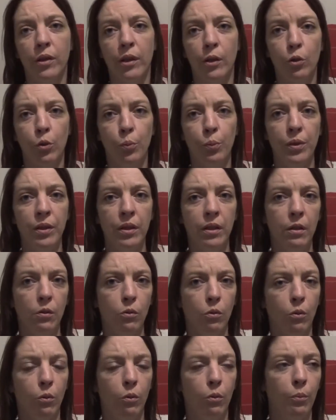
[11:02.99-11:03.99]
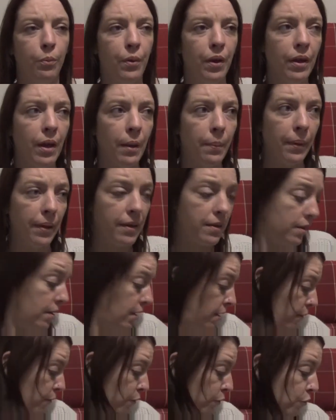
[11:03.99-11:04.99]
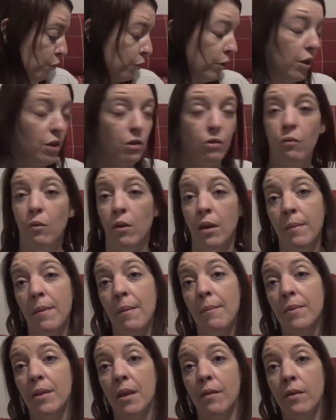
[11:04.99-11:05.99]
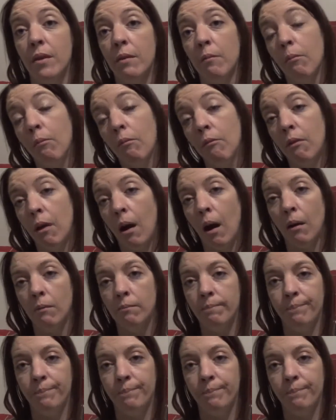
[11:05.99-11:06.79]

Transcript: des copines qui l'ont bien apprécié, et vu qu'on a souvent les mêmes avis. Voilà.